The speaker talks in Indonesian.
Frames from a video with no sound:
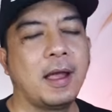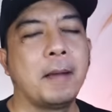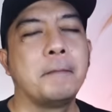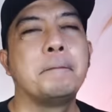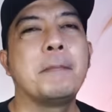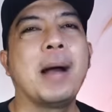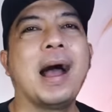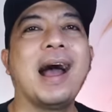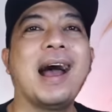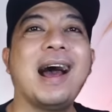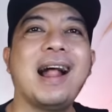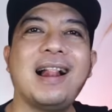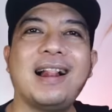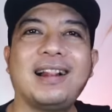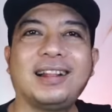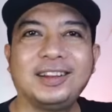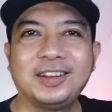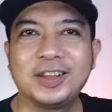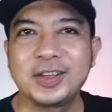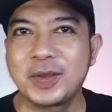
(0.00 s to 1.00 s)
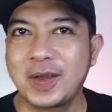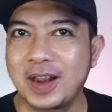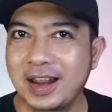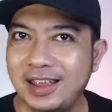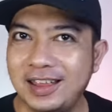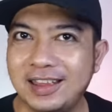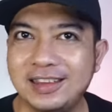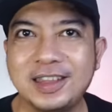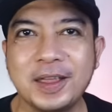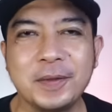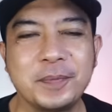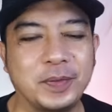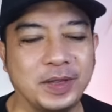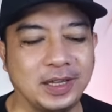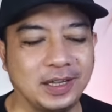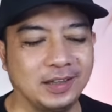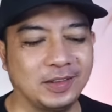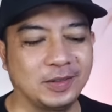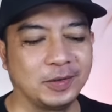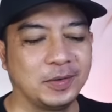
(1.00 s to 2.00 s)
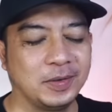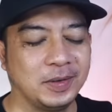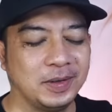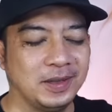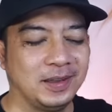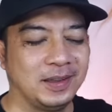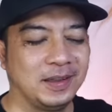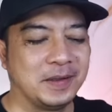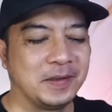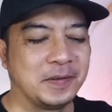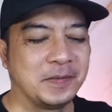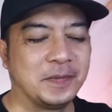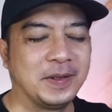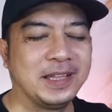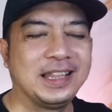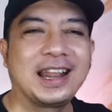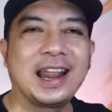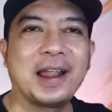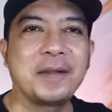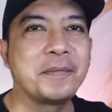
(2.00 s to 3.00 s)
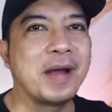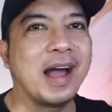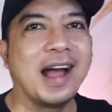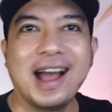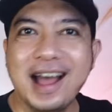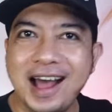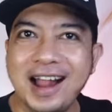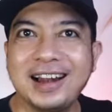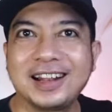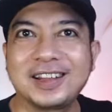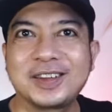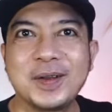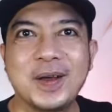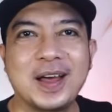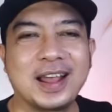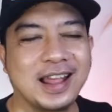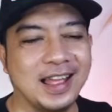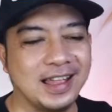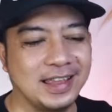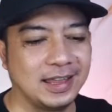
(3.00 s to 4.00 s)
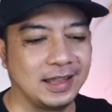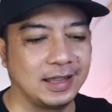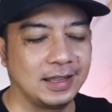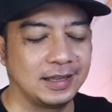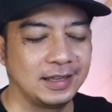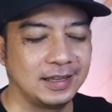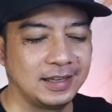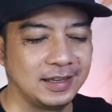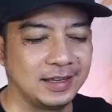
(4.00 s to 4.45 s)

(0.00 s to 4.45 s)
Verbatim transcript: mahal gitu suaranya Cepi itu beneran mahal suaranya